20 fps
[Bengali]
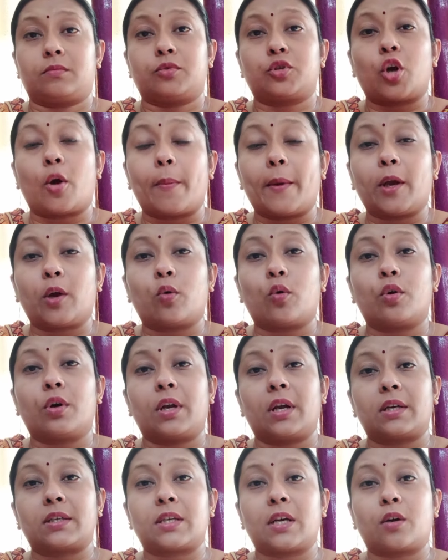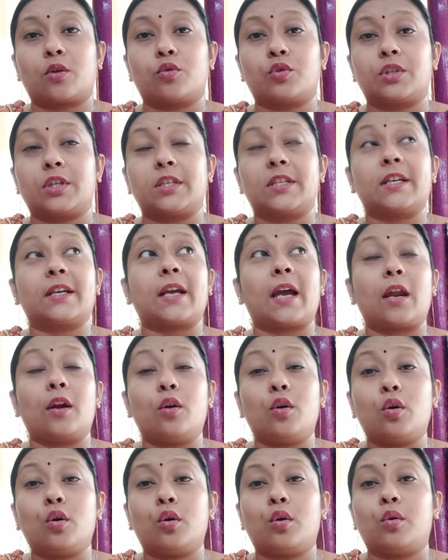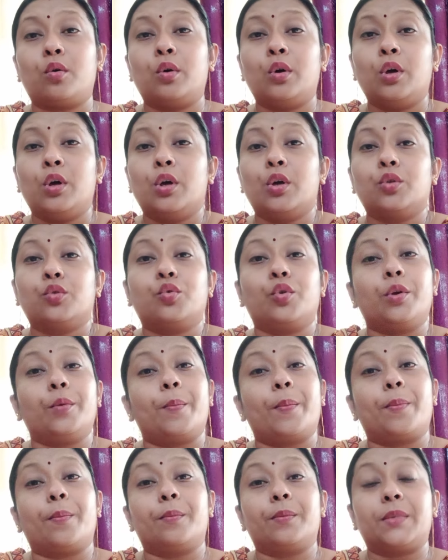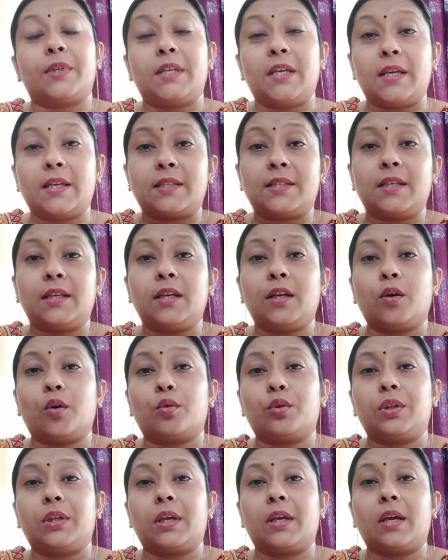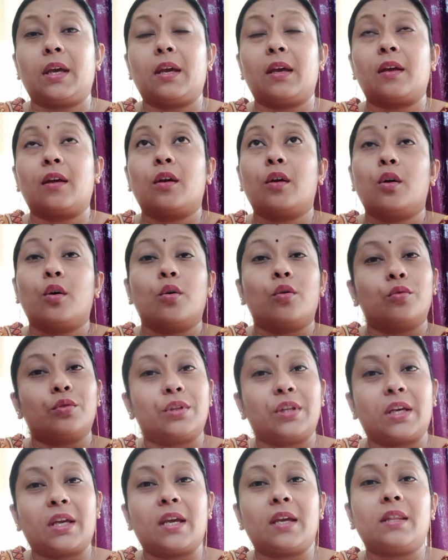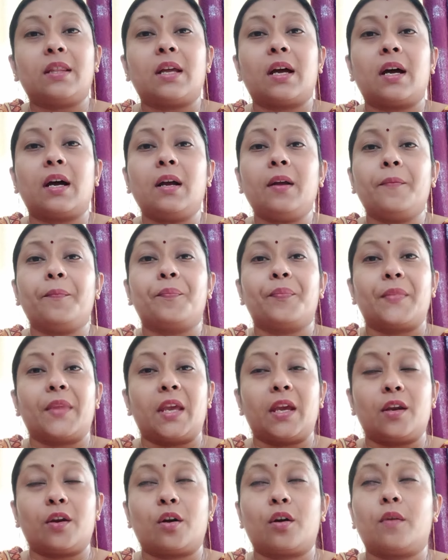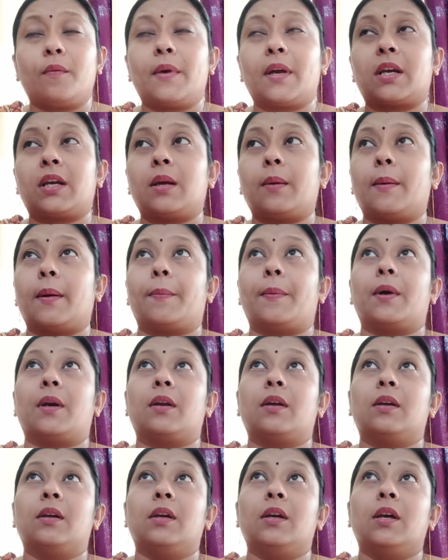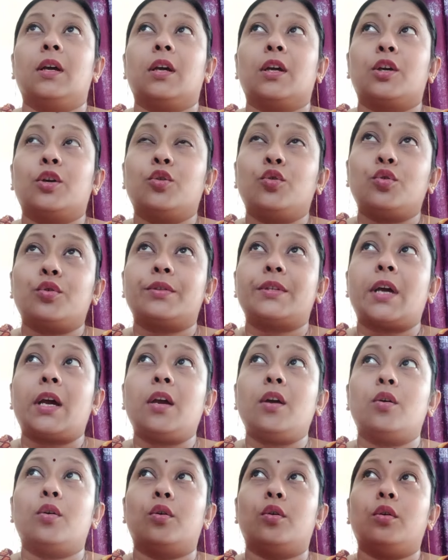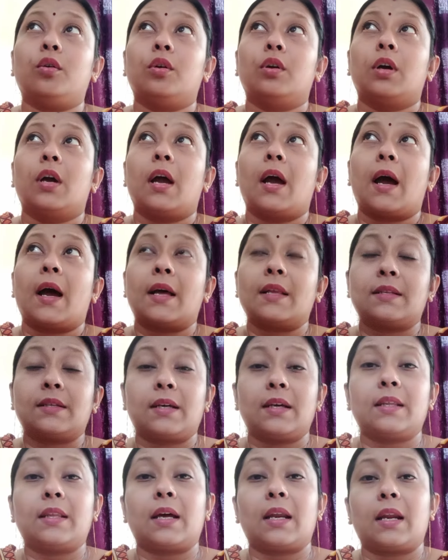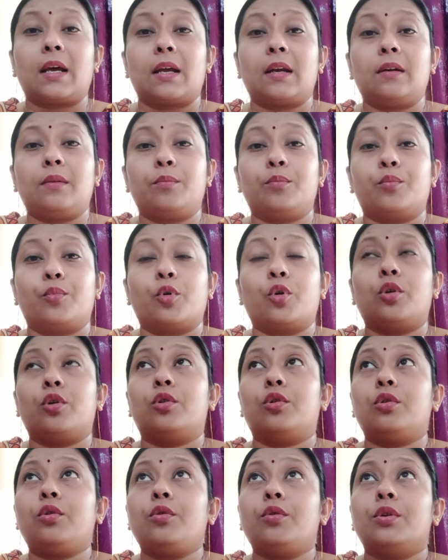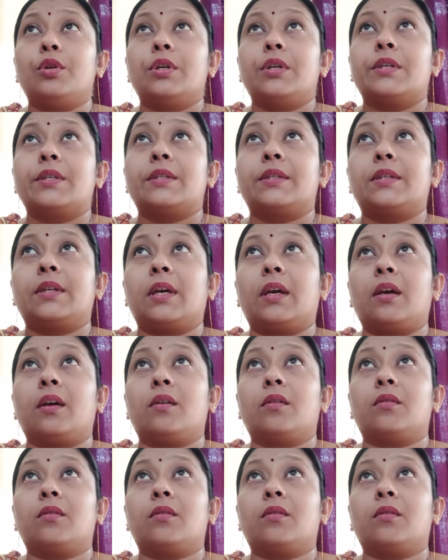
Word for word: সবাই কোন ঠাসা করছে যে কেন তুই গিয়েছিলি ওর দিকে ওর দিকেই থাক এরকম একটা ব্যাপার কিন্তু যাই হোক আজকে দালাল বলল যে